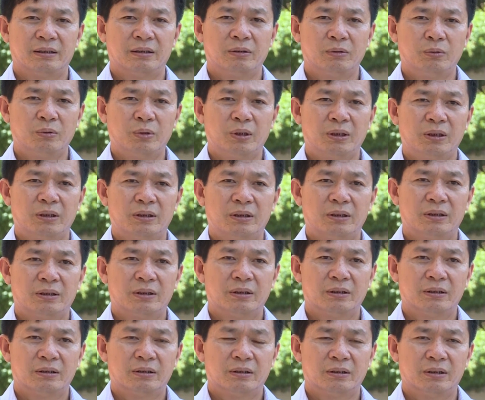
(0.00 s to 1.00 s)
lúa
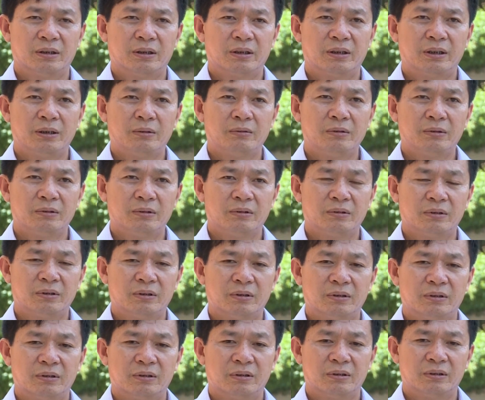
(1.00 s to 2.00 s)
thiếu
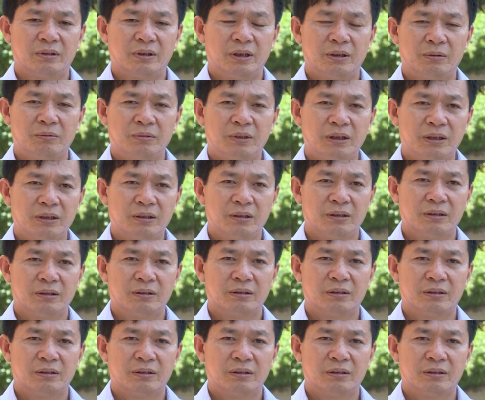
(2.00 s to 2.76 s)
thiếu nước